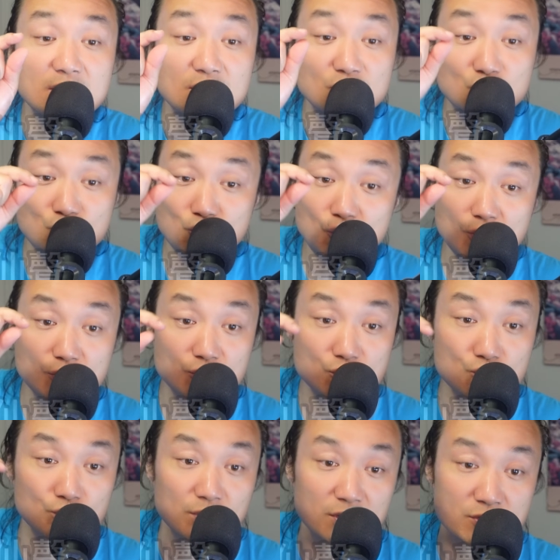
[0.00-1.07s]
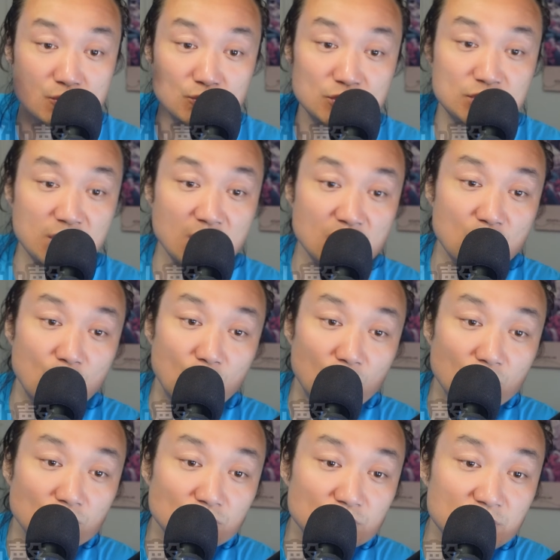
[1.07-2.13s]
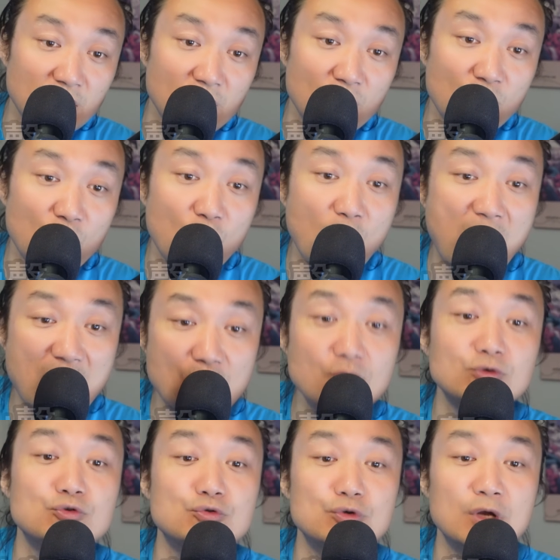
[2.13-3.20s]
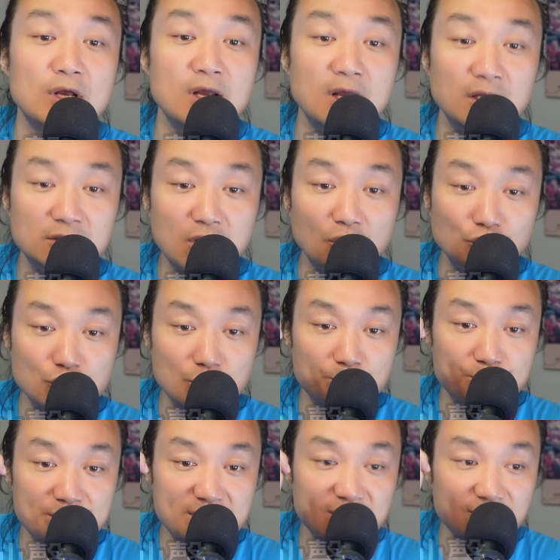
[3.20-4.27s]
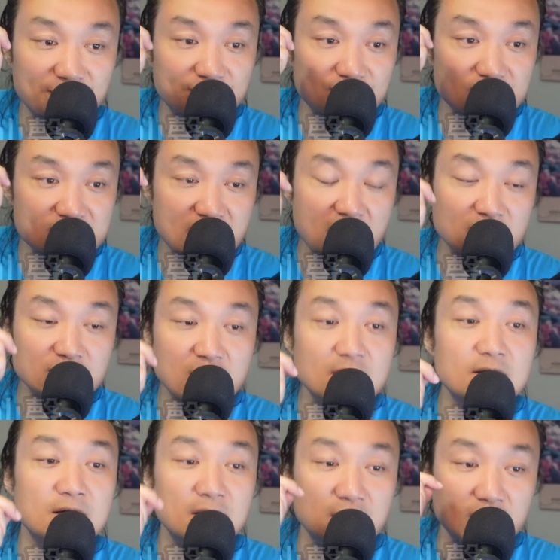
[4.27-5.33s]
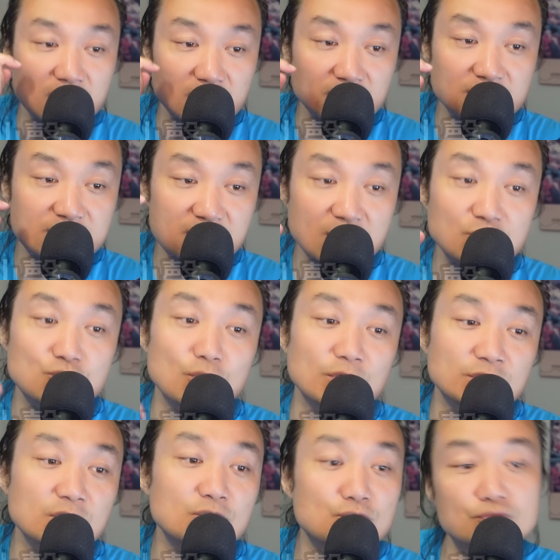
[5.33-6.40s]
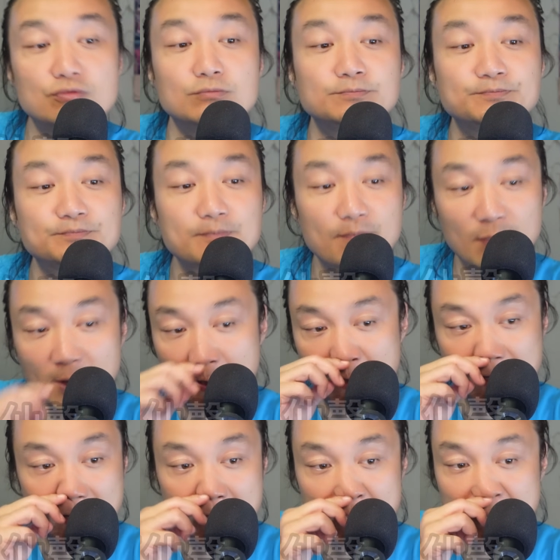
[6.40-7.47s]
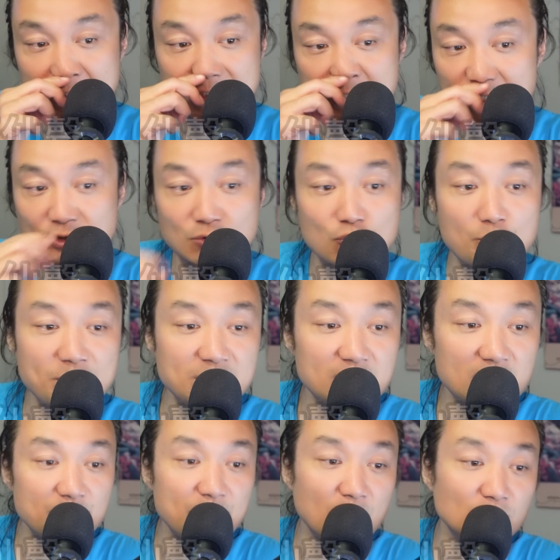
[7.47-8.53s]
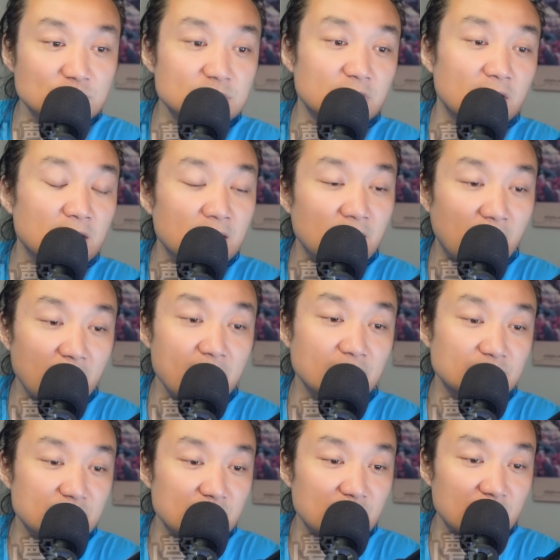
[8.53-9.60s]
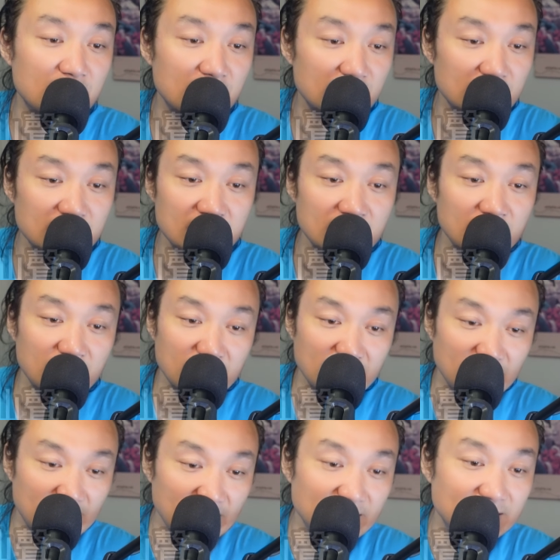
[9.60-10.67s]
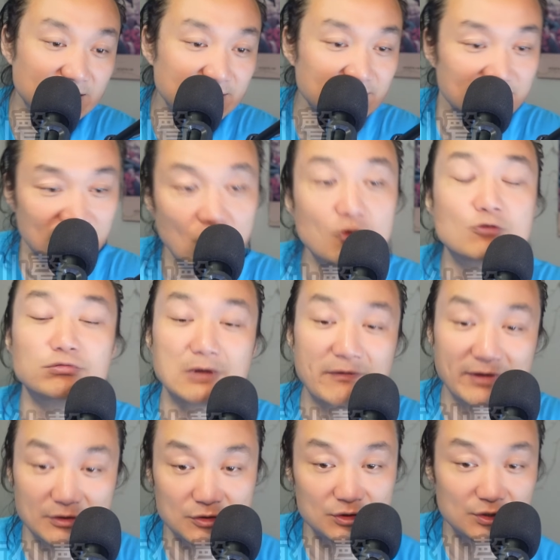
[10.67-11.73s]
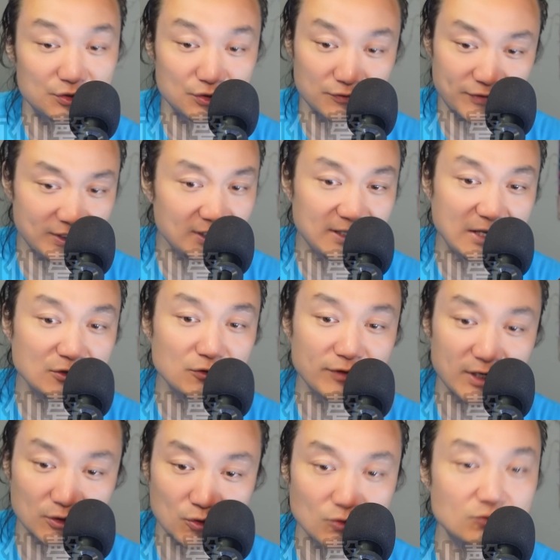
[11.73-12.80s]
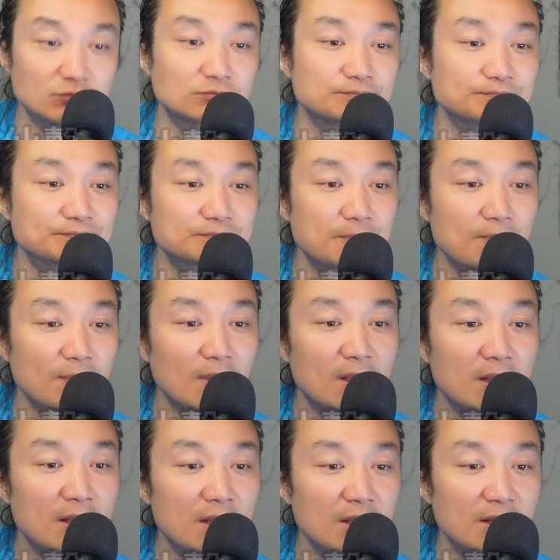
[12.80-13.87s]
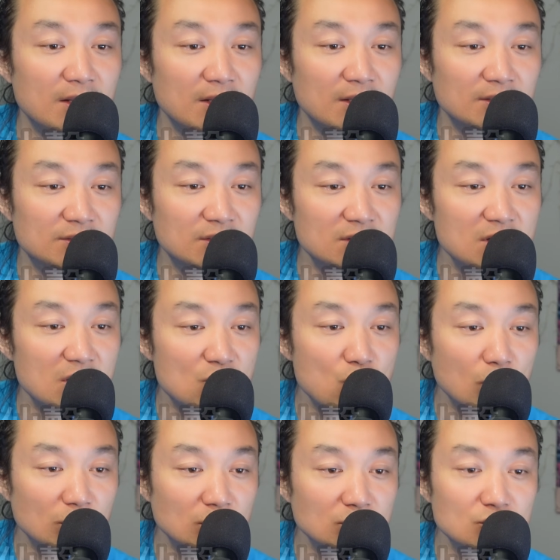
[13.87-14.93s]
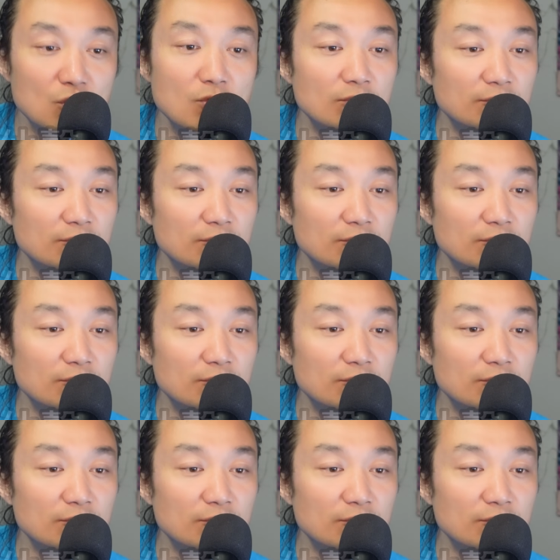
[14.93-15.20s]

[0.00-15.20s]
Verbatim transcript: 迅速地从伤口上划过去，导致皮肤擦伤和鲜血渗出。一些受过鞭刑的表示：“哎呀，这个很痛苦了，反正就是就是非常难受，非常痛苦。”整个过程中，